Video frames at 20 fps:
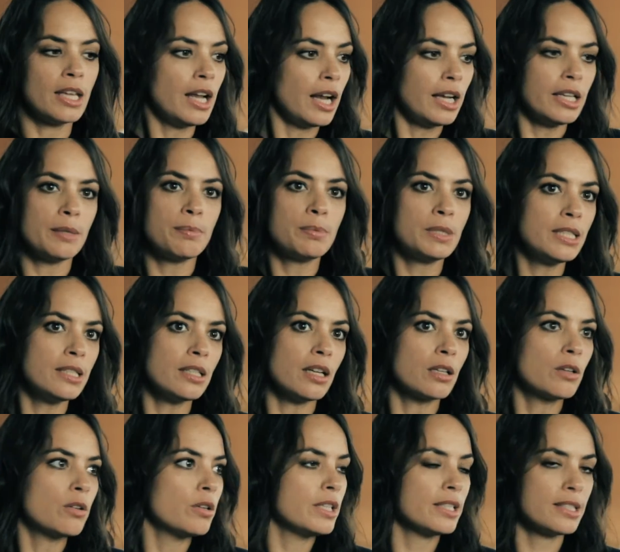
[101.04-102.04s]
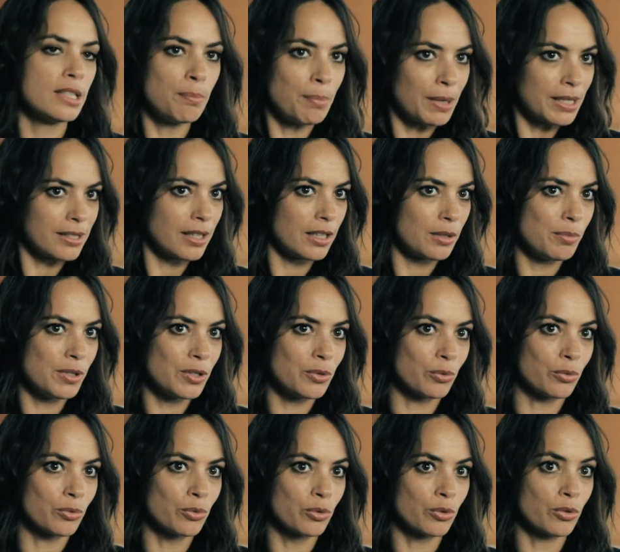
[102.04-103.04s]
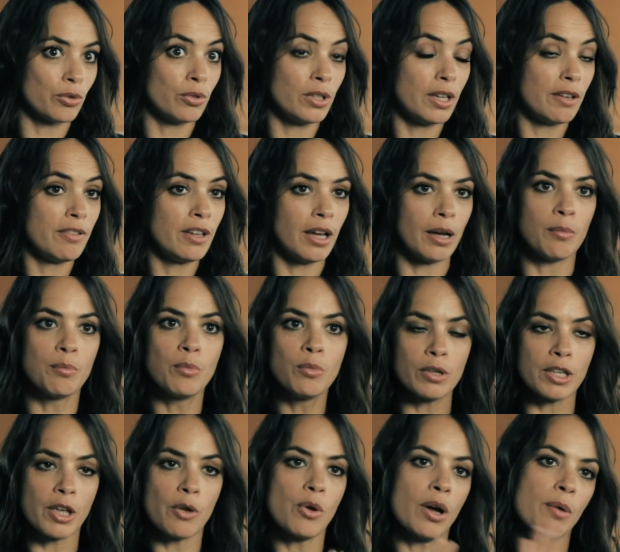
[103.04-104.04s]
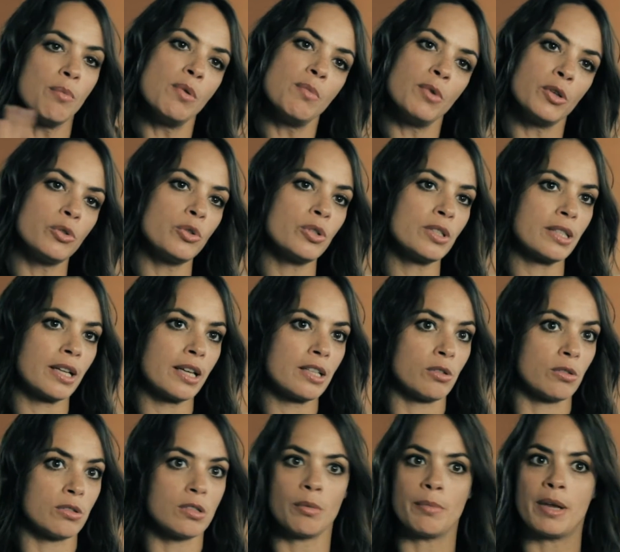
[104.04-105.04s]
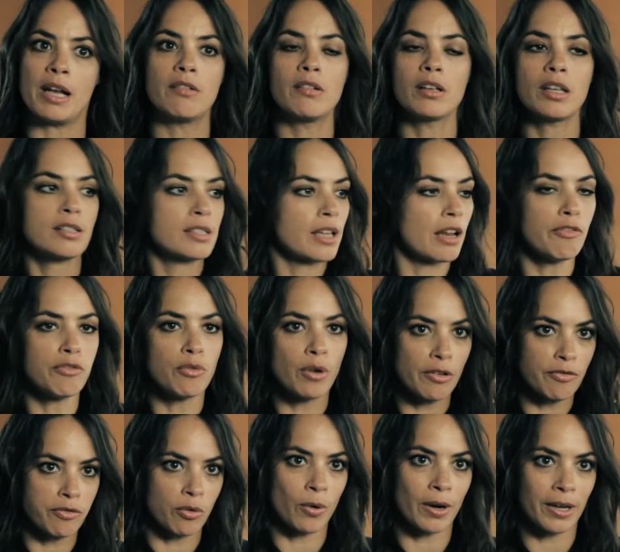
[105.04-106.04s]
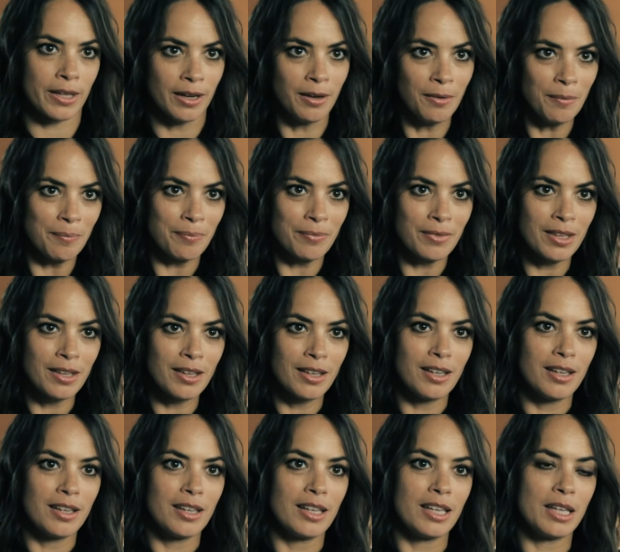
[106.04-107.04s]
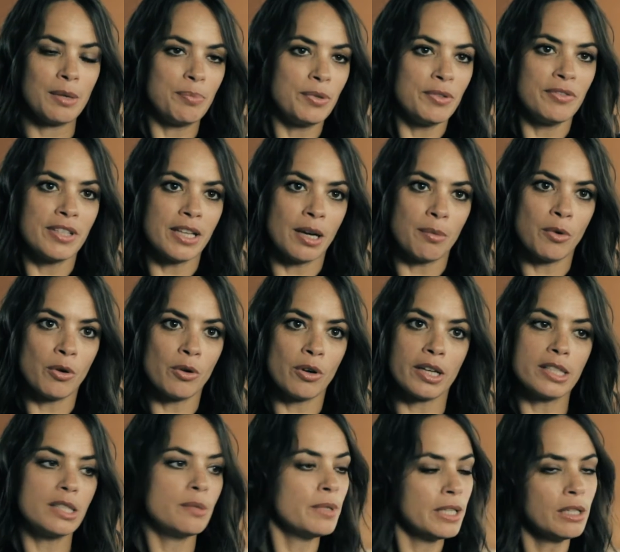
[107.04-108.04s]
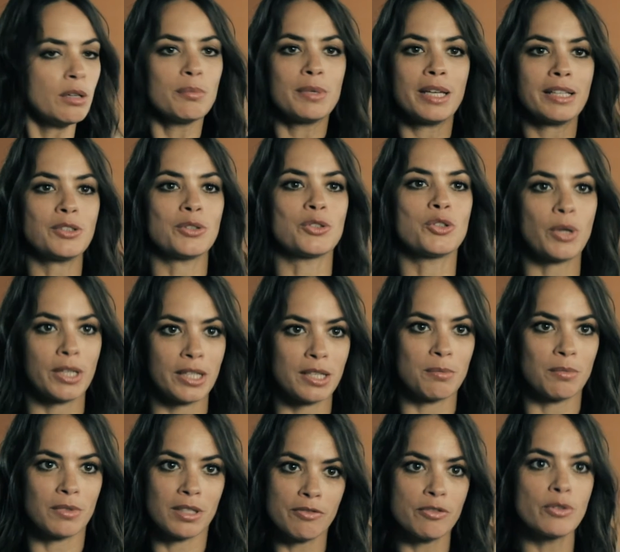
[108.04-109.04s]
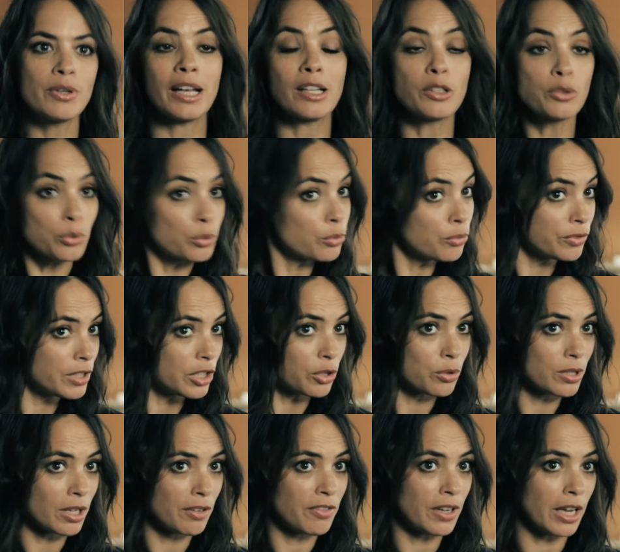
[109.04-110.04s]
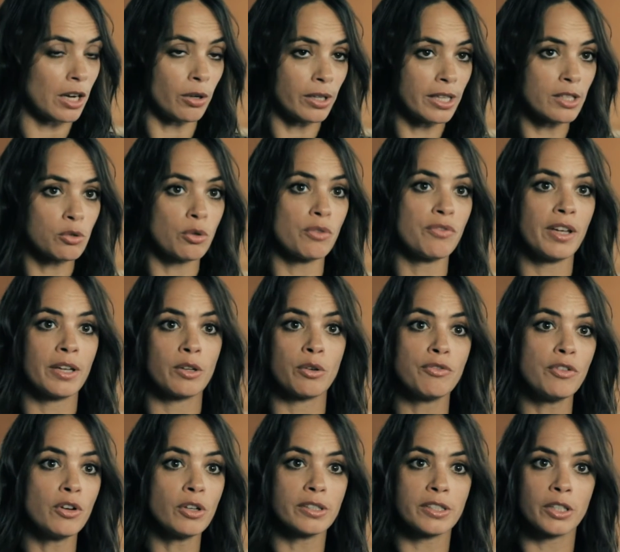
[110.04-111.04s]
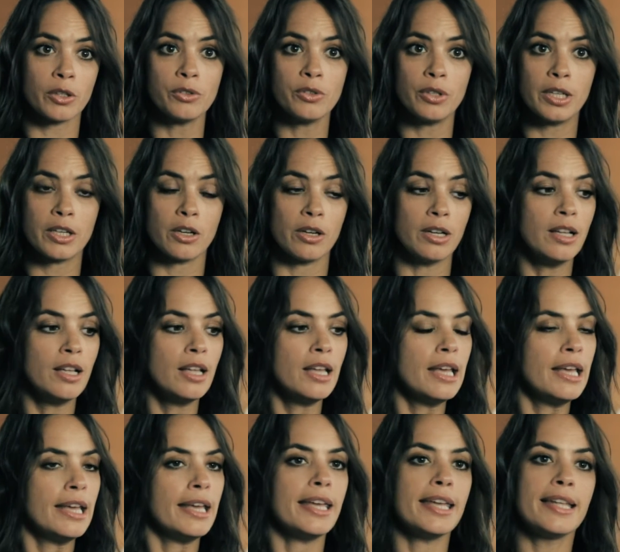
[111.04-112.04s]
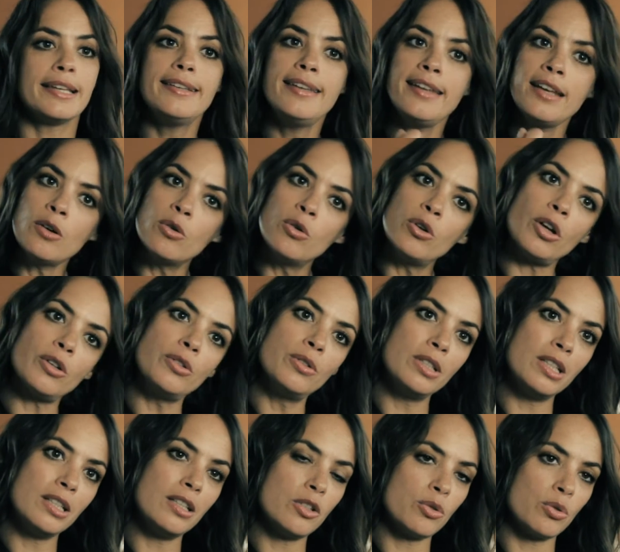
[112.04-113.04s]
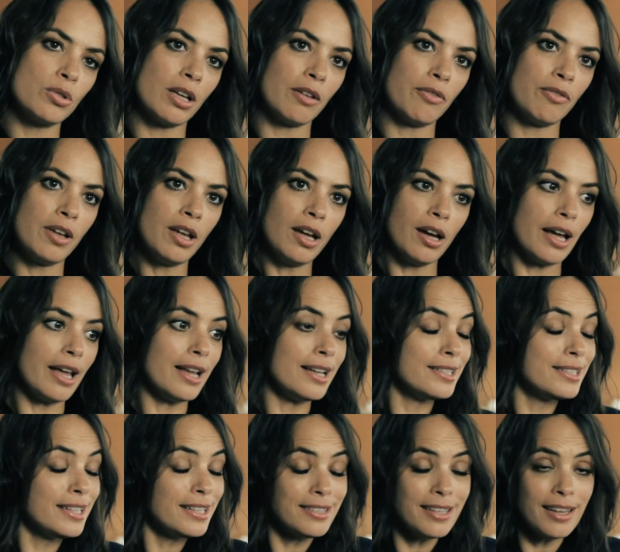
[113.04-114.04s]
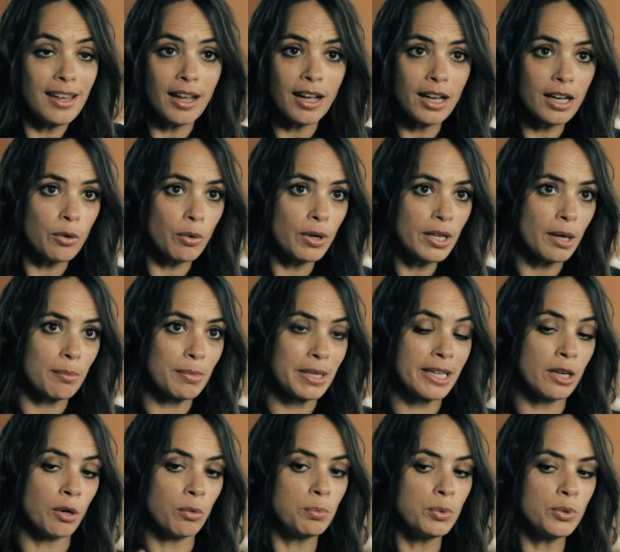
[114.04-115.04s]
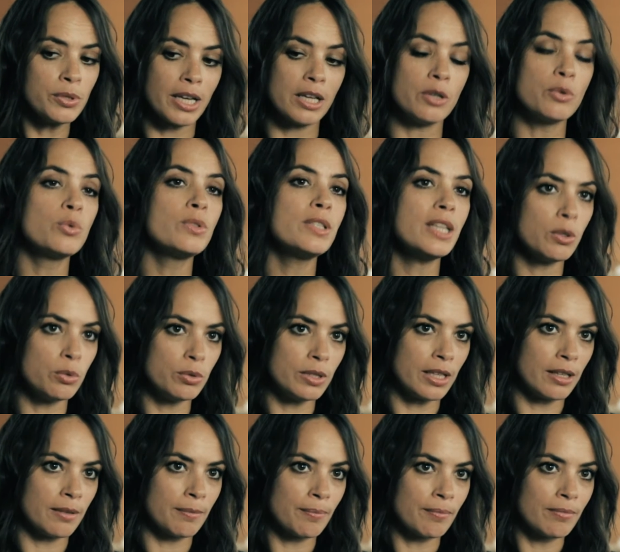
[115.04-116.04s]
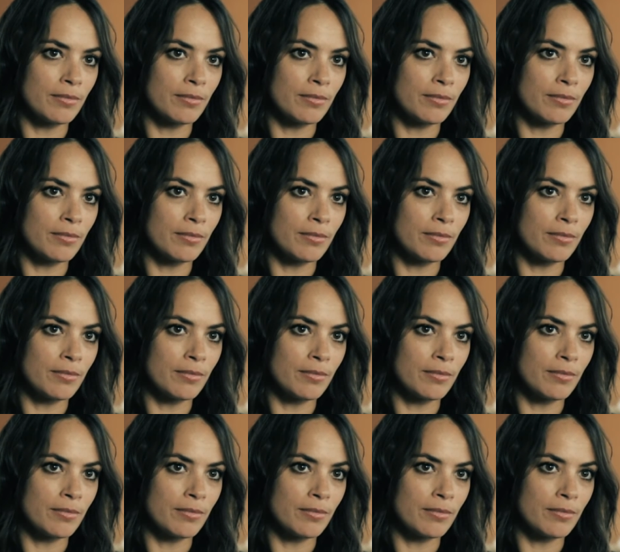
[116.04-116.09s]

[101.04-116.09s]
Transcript: Et là, les petites, elles connaissaient pas cette maison. Donc, euh, il y avait un, il y a eu un moment de stress en se disant, mais qu'est-ce qu'elles font Elles font rien. Et puis finalement, on leur a dit, mais non, mais attends, Joachim, il faut qu'elles trouvent des choses à faire. Alors, qu'est-ce que fait un enfant quand il rentre de l'école Et dès qu'on leur donnait des choses à faire, elles étaient incroyables. Et en plus, elles nous écoutaient.